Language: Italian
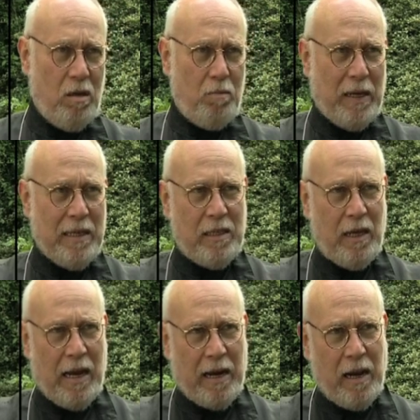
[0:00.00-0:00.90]
perché
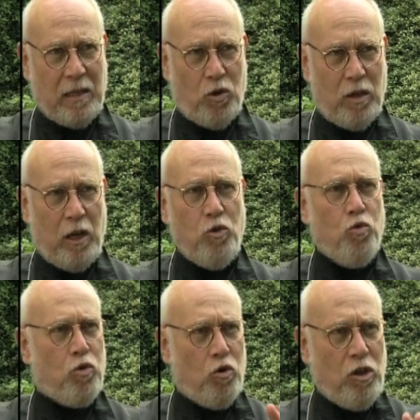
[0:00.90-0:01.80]
se la relazione
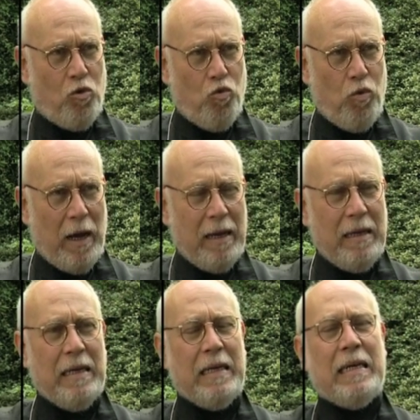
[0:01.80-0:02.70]
d'aiuto o di cura
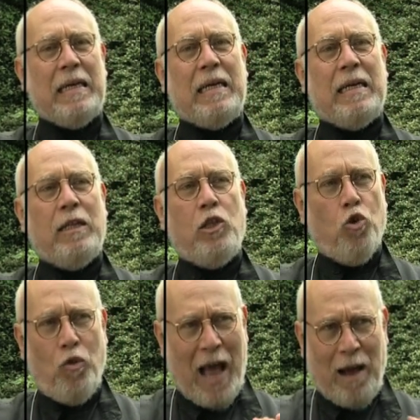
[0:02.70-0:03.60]

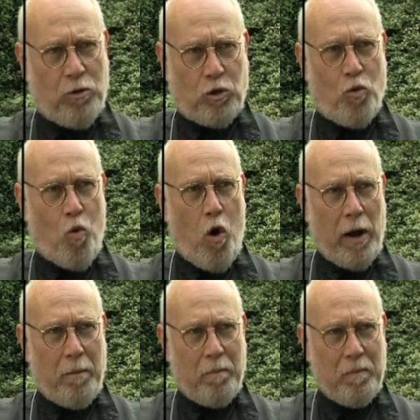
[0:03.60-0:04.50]
non ha questo
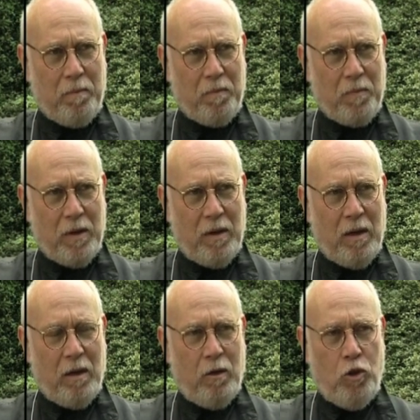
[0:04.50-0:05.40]
cuore,
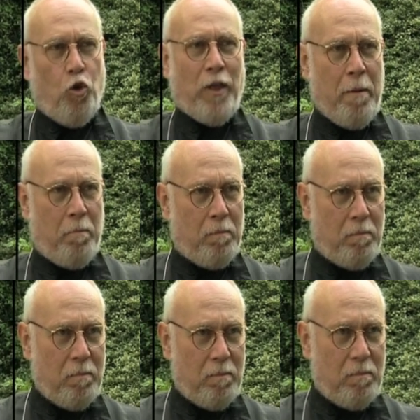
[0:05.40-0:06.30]
non è,
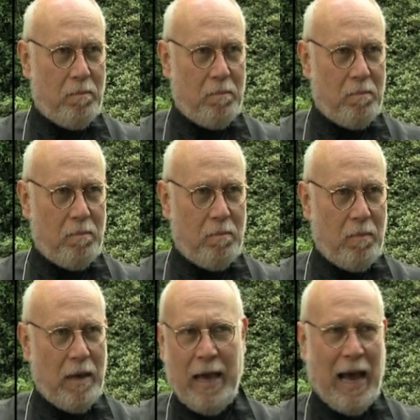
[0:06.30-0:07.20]

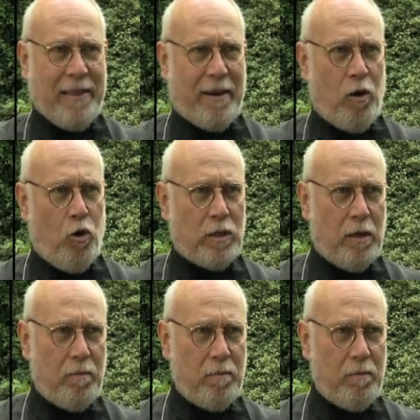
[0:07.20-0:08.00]
è altra cosa.